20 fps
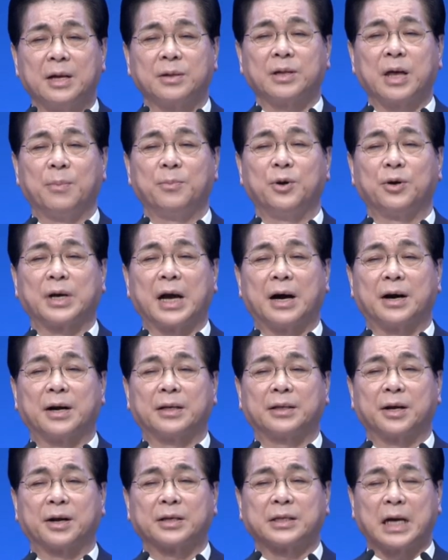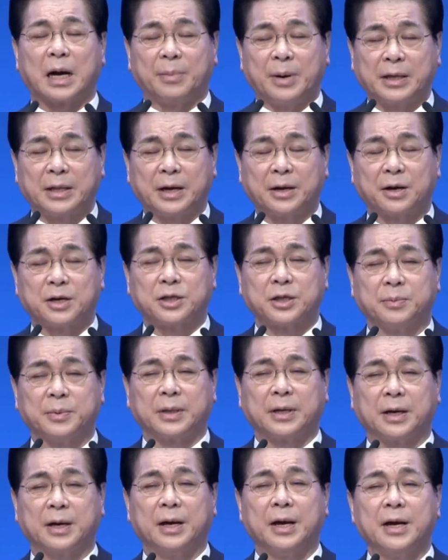탐욕의 아간을 때려잡아야 되는
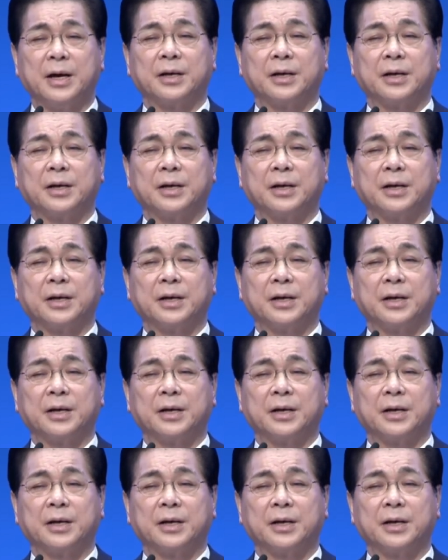것입니다.